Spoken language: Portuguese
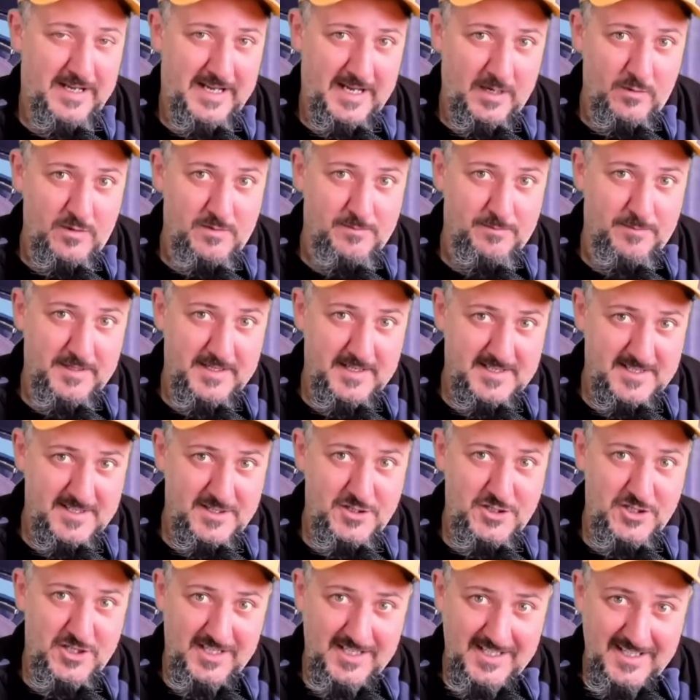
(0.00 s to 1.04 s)
é uma empresa
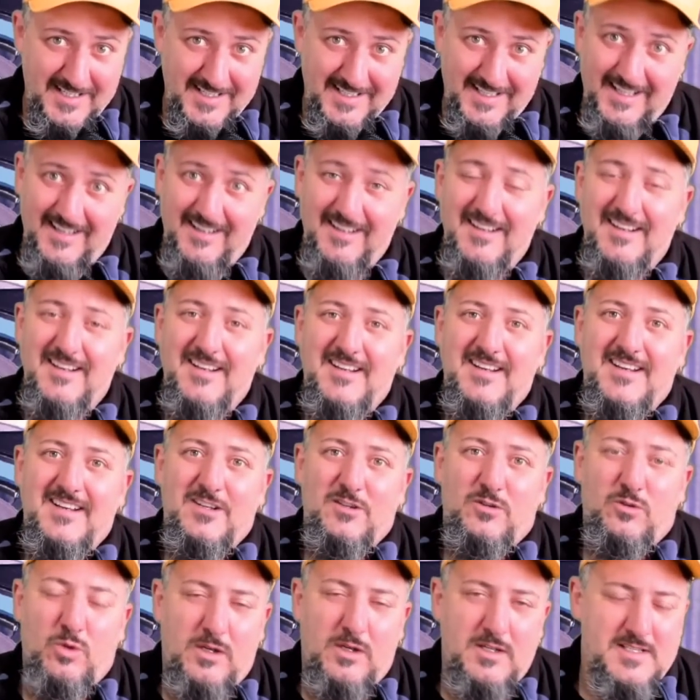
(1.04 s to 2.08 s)
indiana,
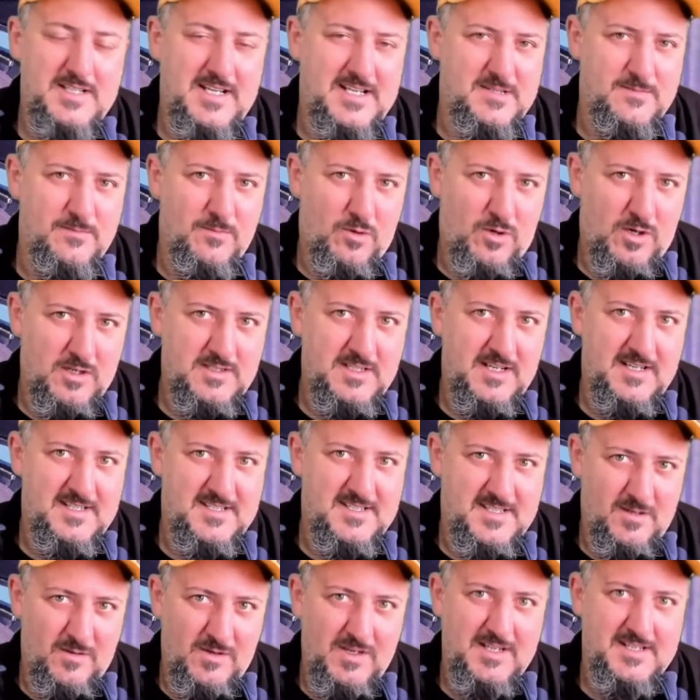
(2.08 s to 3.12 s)
todas as motos elas
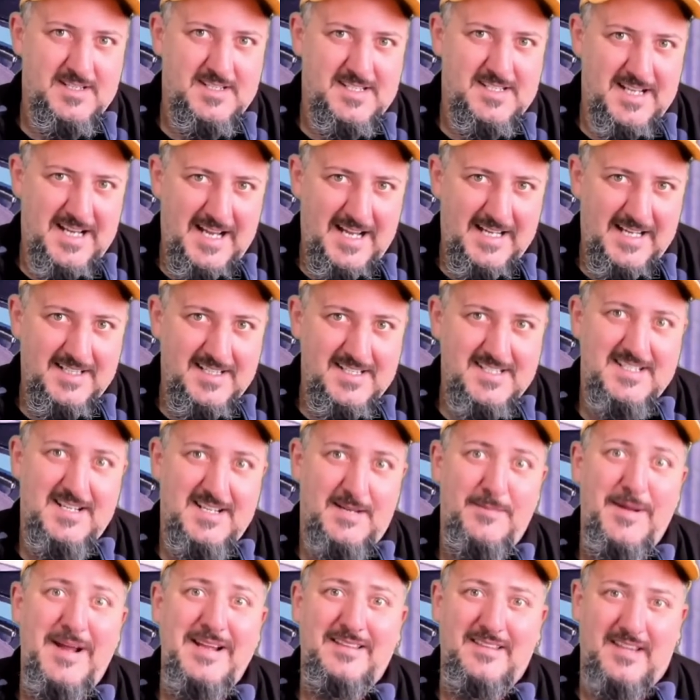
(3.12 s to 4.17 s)
são lançadas
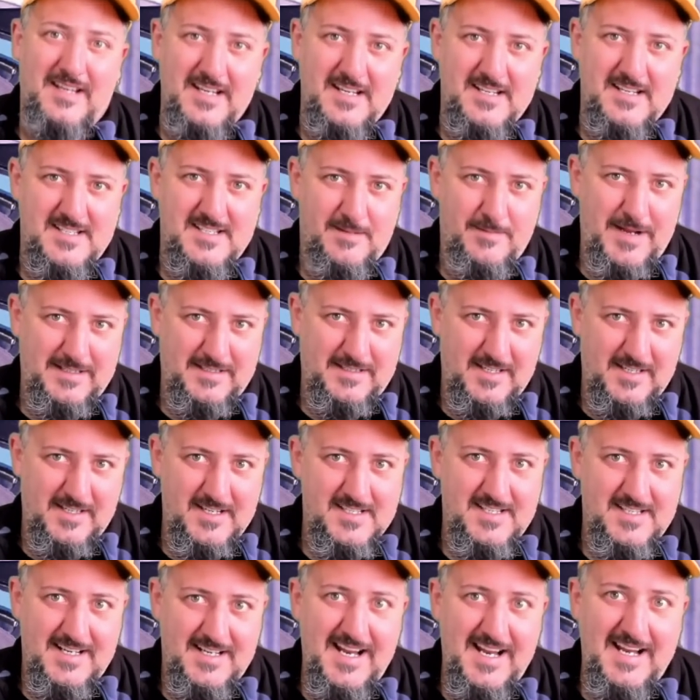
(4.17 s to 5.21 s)
na matriz. A
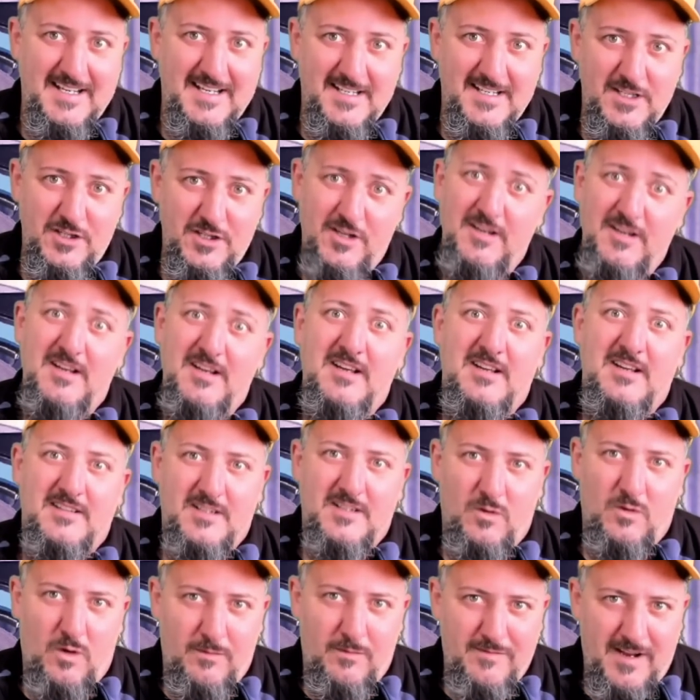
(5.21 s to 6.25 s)
matriz está na Índia
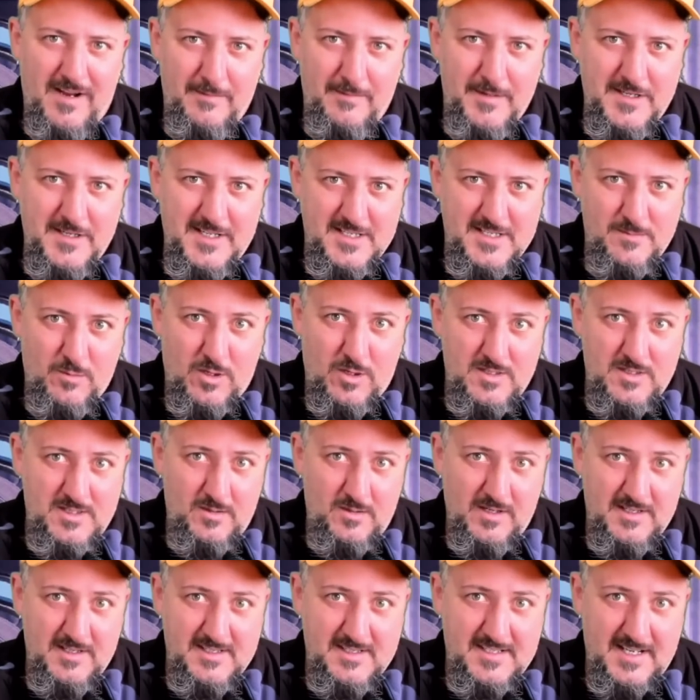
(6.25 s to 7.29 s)
então, obviamente, as motos
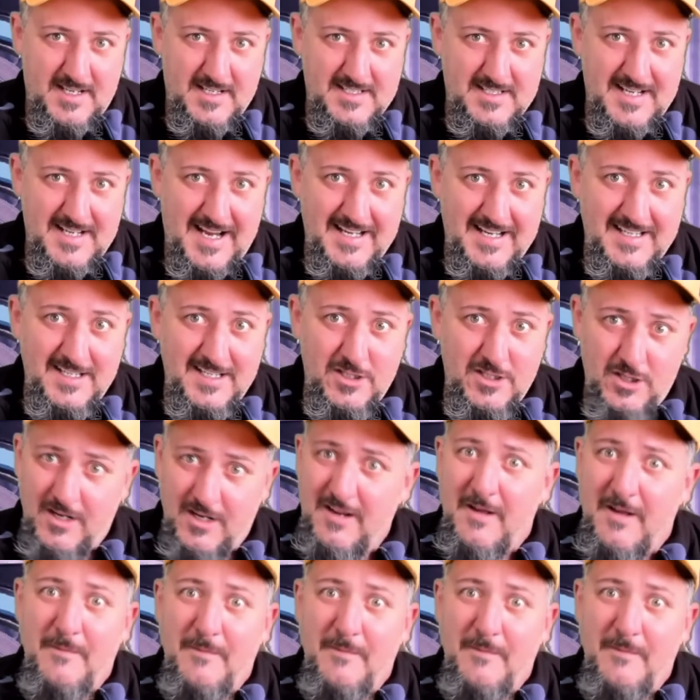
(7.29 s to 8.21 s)
são lançadas na Índia